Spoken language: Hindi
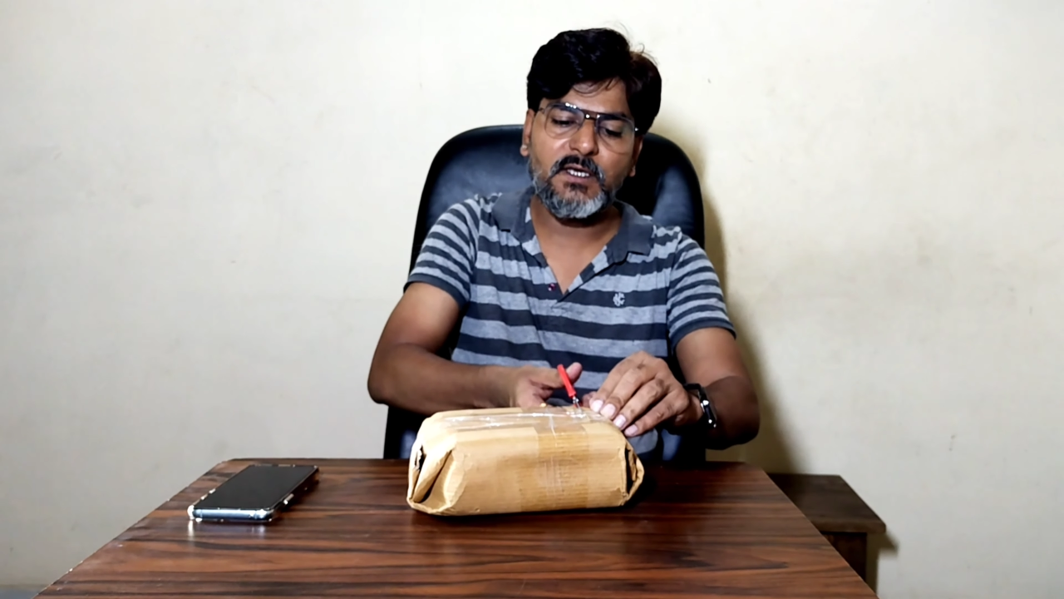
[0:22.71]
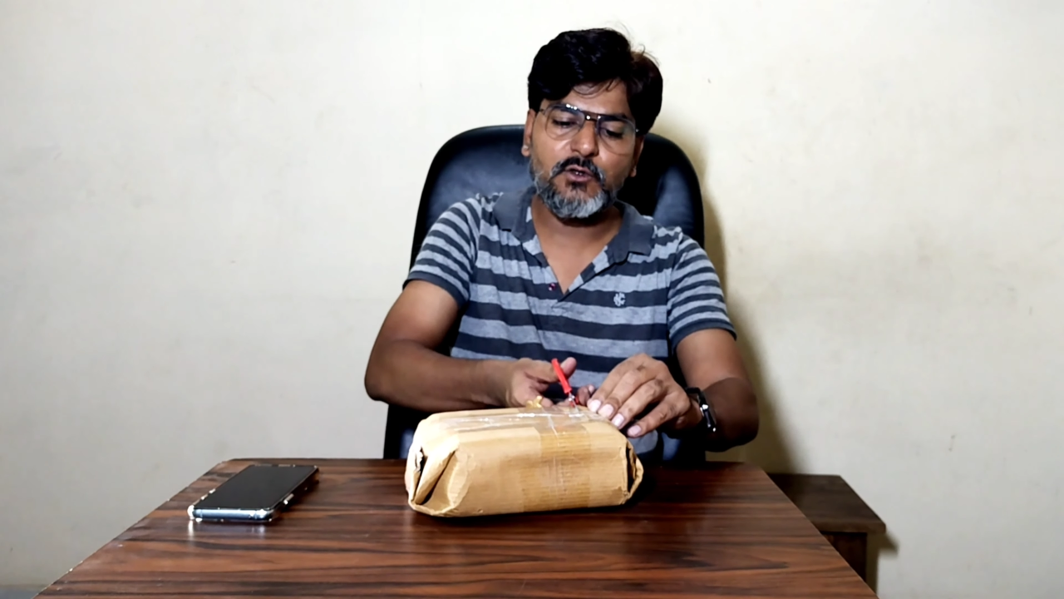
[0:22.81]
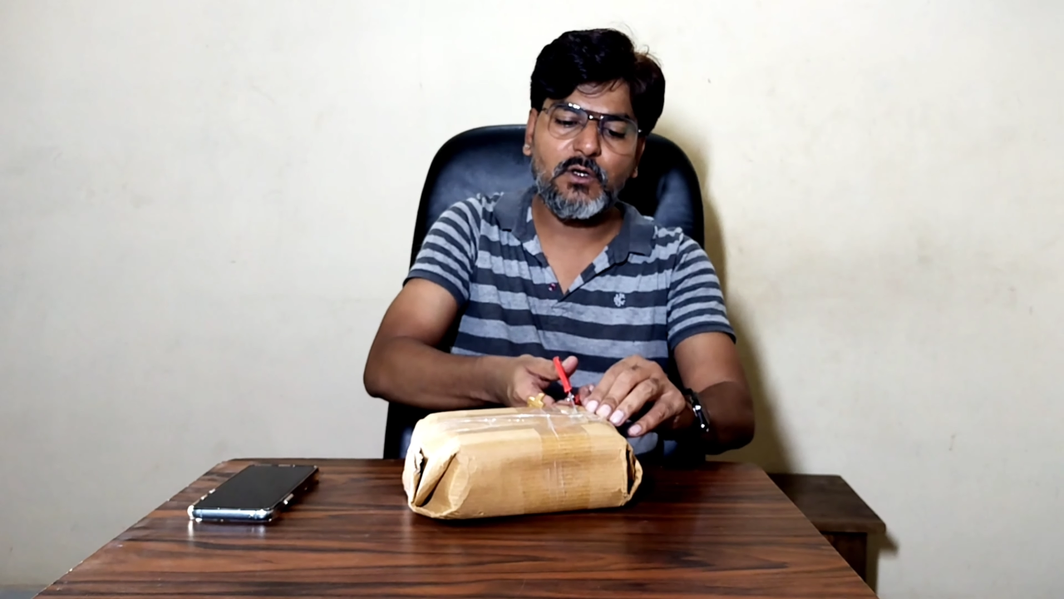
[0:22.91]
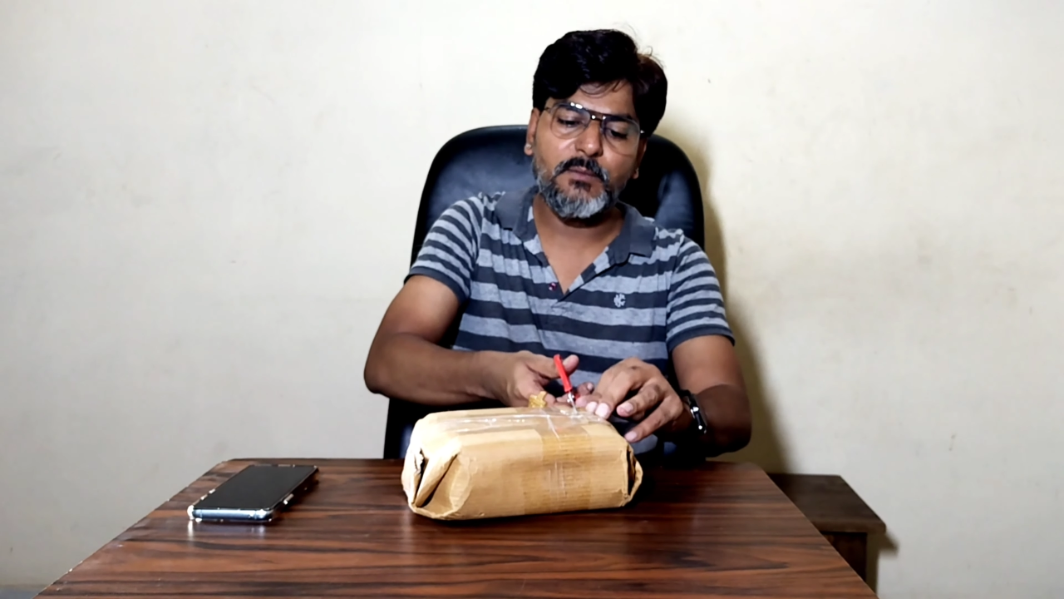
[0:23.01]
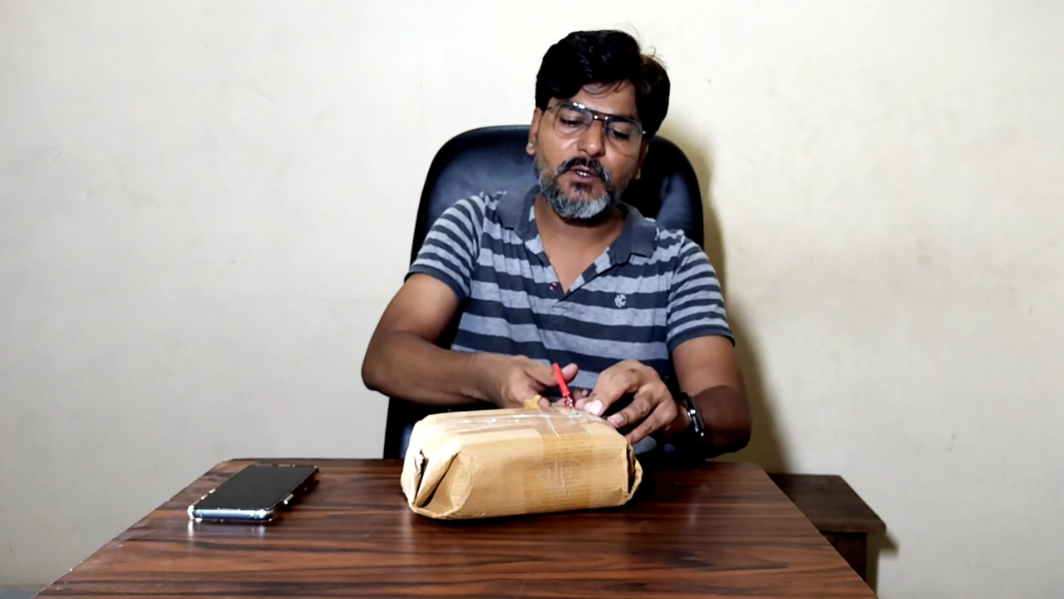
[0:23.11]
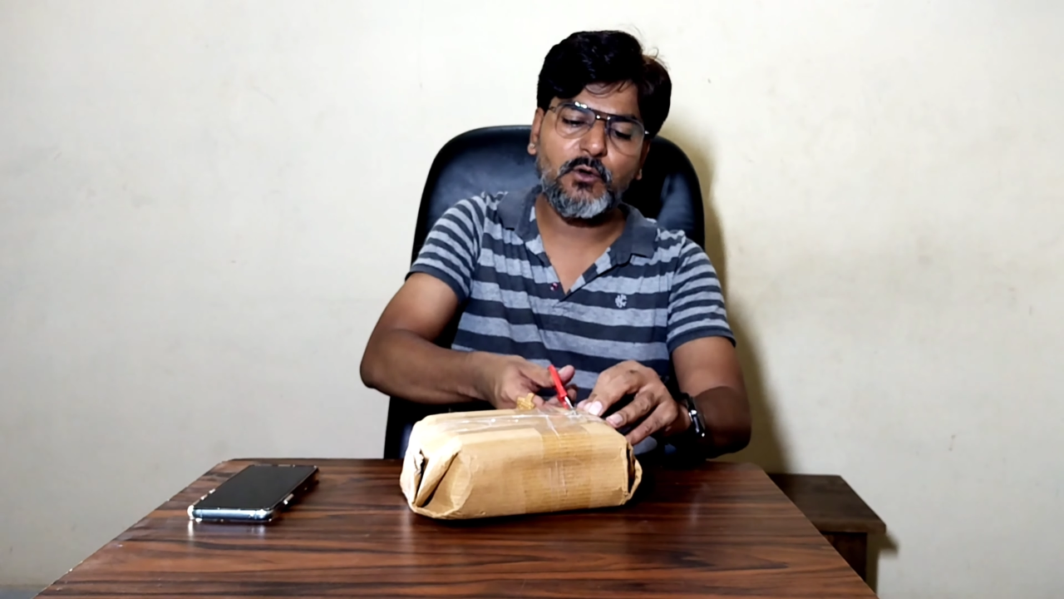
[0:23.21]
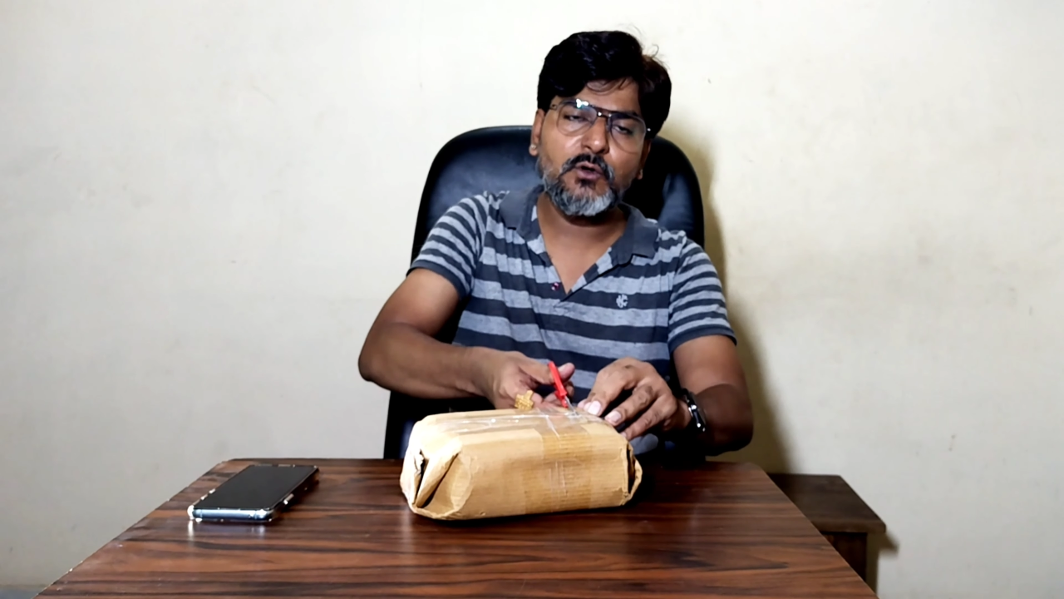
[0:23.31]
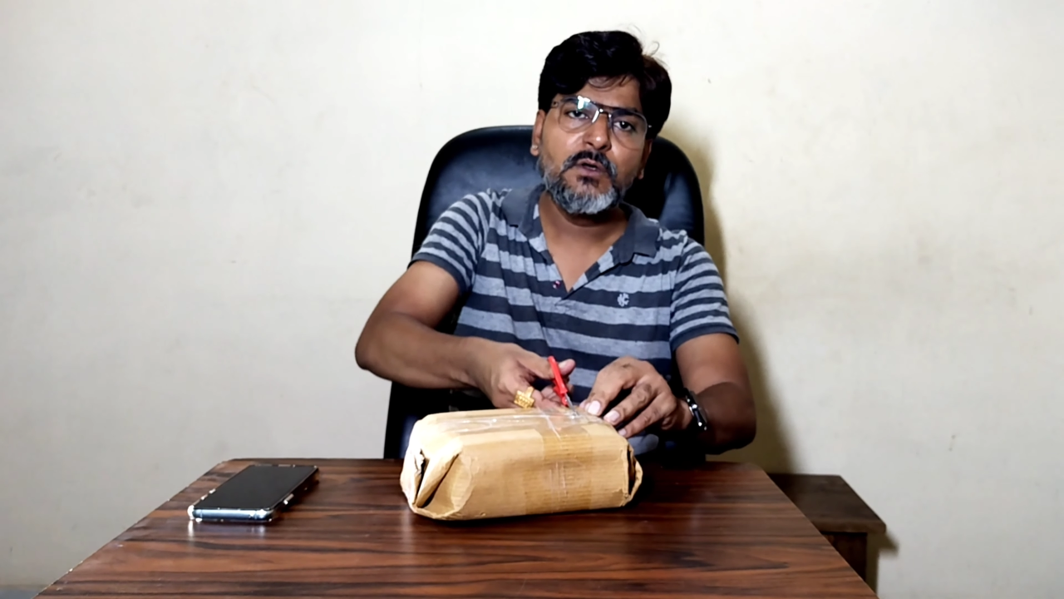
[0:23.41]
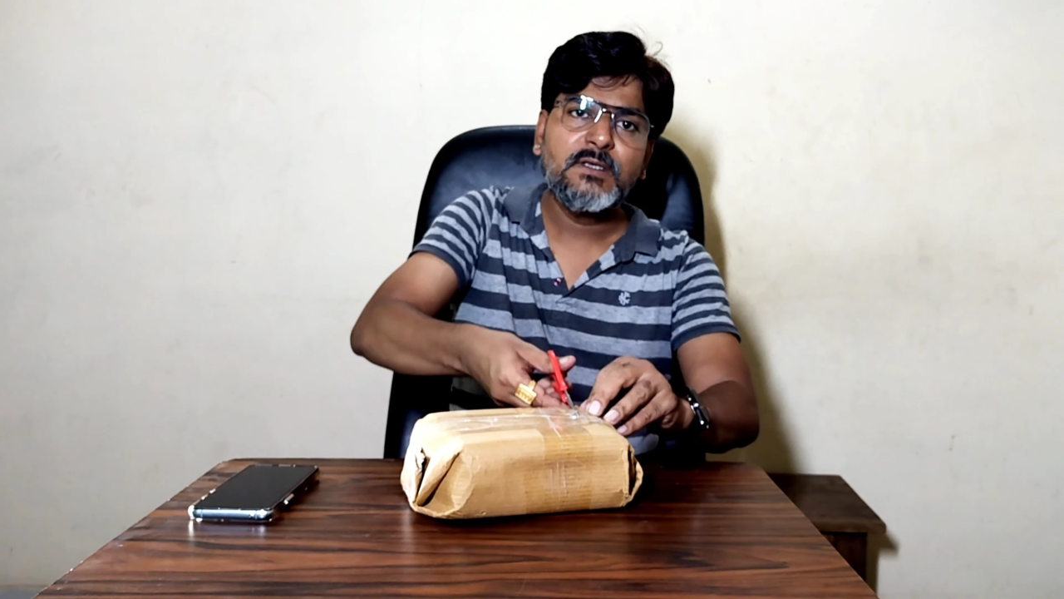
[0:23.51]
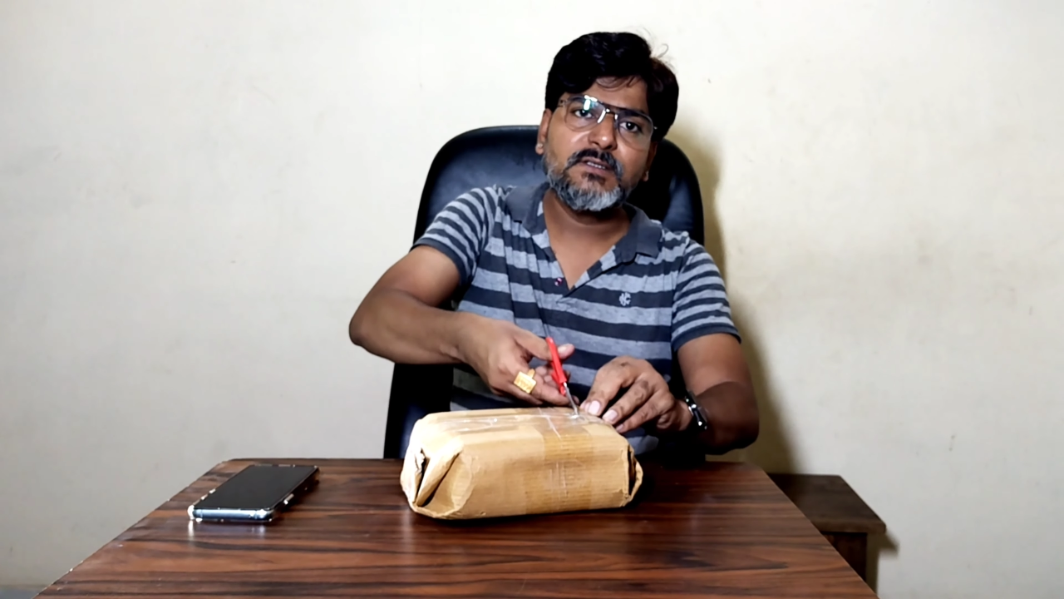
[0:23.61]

ये जो है मेरे को